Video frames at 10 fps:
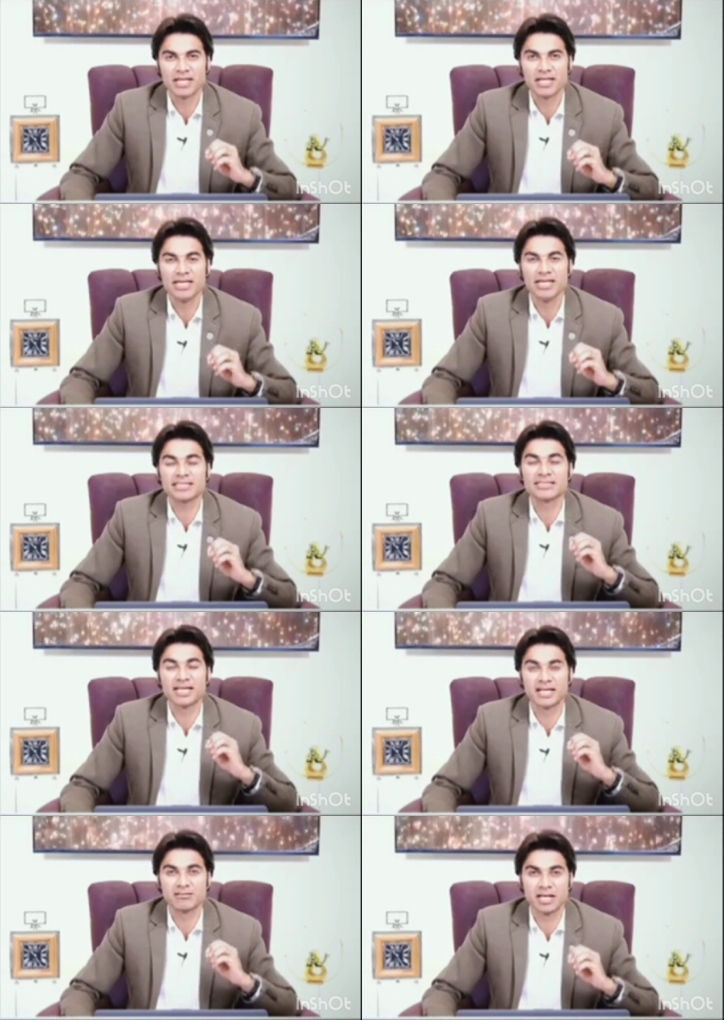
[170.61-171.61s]
कि एक
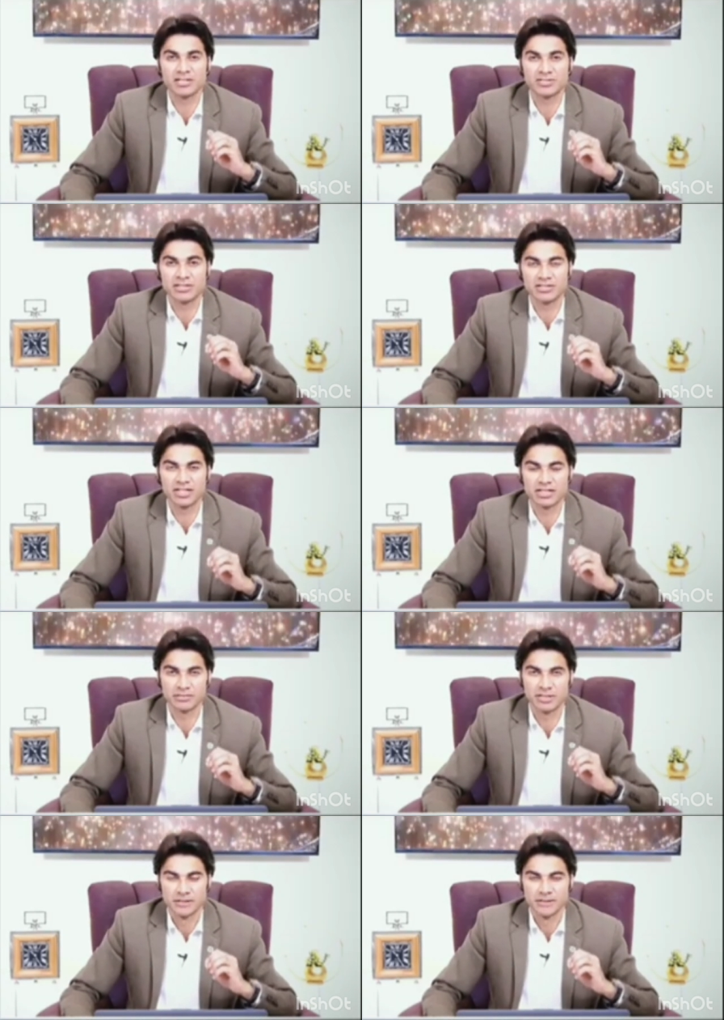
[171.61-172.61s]
चैनल वाला
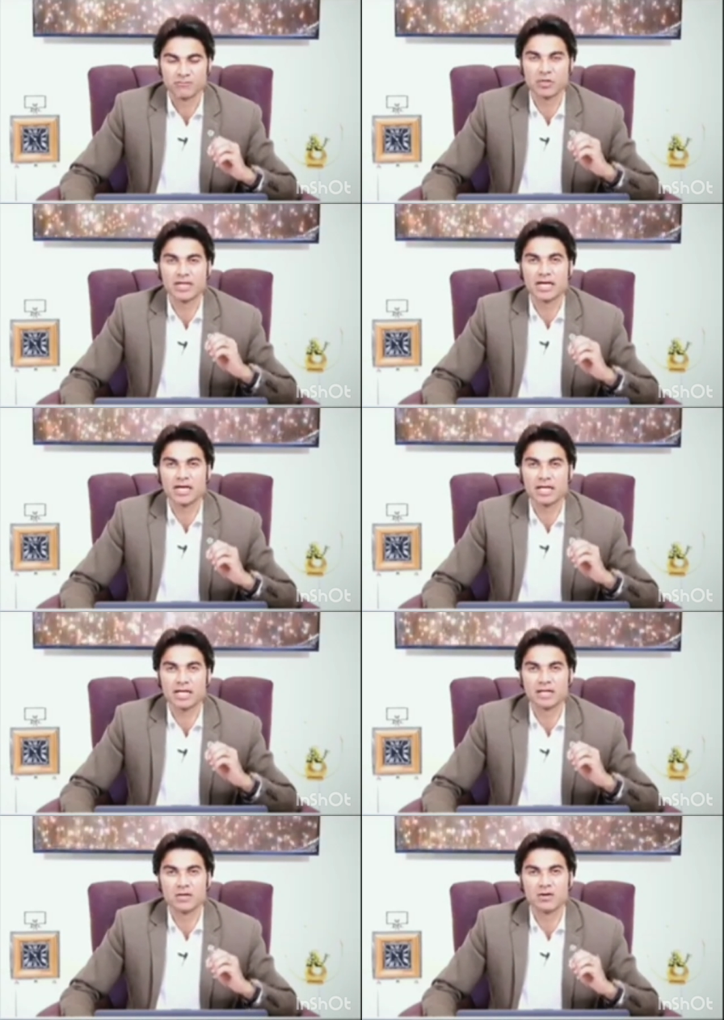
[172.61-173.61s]
छत्तीसगढ़ में वो क्या
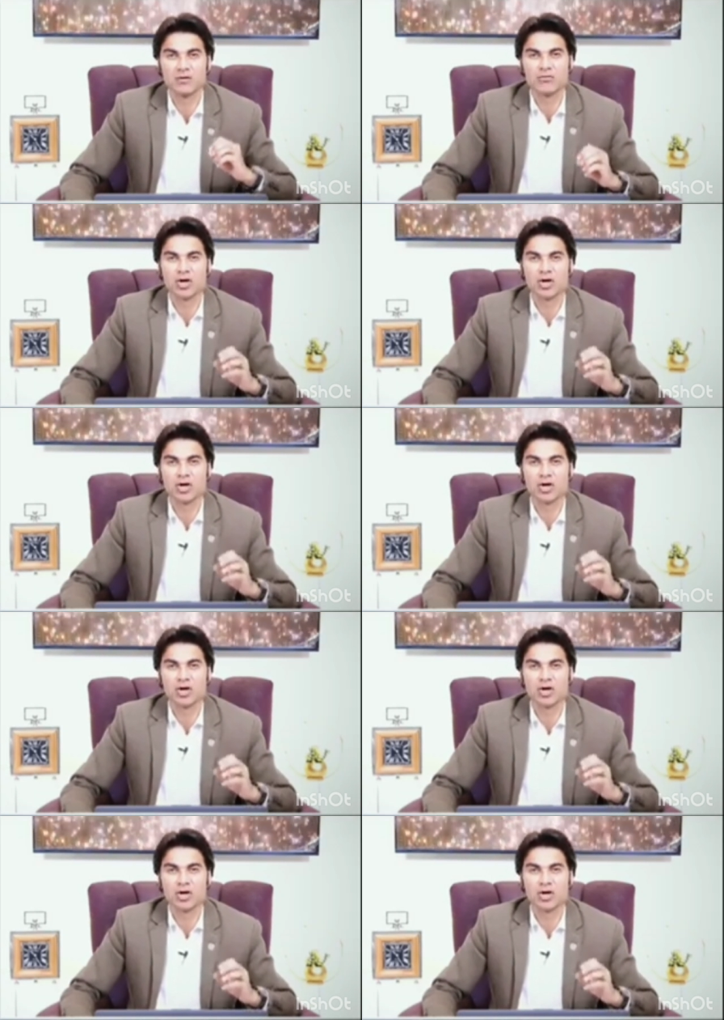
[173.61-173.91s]
कर रहा है